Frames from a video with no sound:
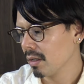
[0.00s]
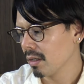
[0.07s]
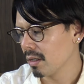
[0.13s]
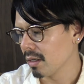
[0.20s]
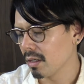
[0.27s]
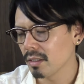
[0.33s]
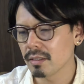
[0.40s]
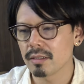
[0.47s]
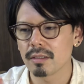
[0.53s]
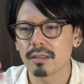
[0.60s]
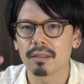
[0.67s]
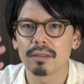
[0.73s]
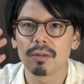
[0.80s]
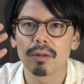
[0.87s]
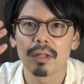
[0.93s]

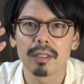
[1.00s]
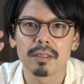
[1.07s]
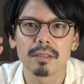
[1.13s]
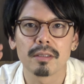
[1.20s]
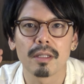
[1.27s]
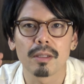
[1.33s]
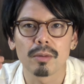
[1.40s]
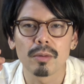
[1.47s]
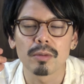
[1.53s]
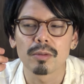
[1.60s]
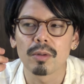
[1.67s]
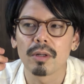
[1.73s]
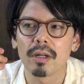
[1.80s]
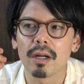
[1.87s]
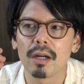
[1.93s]
ガラスのレンズだと
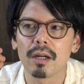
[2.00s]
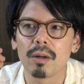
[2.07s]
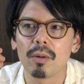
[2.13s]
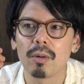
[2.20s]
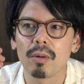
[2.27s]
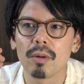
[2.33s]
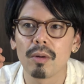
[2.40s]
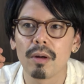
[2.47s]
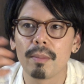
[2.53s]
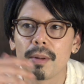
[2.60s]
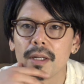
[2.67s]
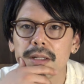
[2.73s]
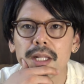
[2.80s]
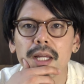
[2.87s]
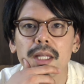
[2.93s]
それがあま
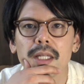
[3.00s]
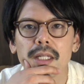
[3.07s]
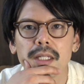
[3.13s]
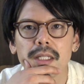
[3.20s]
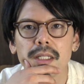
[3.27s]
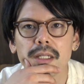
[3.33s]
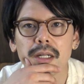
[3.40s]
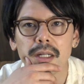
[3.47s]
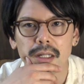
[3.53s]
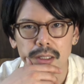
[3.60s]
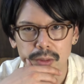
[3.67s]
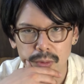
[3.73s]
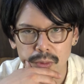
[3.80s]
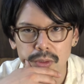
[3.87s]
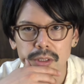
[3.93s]
りないかなっ
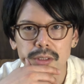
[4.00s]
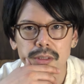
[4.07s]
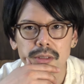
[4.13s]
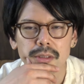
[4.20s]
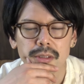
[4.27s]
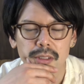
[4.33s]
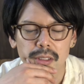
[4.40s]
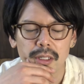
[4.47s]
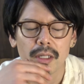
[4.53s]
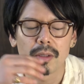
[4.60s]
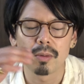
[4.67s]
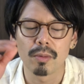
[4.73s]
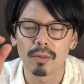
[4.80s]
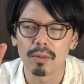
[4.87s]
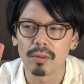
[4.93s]
ていう感じですね結
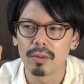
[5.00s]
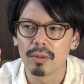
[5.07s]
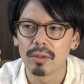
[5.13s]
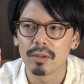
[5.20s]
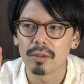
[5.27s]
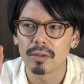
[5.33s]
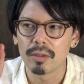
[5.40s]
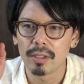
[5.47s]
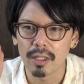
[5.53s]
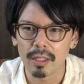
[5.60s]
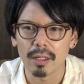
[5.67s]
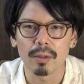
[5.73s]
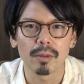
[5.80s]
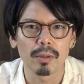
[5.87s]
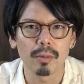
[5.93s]
構クリア
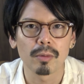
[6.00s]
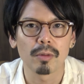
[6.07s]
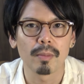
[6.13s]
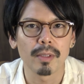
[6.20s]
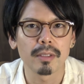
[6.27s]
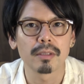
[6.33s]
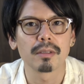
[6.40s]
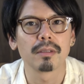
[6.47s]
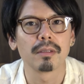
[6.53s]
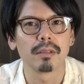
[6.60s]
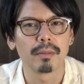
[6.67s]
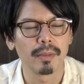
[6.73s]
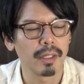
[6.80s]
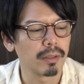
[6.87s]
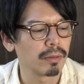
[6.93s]
なのでほんとまっすぐ
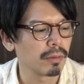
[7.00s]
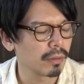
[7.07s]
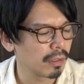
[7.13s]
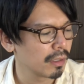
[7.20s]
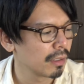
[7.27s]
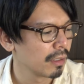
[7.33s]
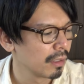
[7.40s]
見えるような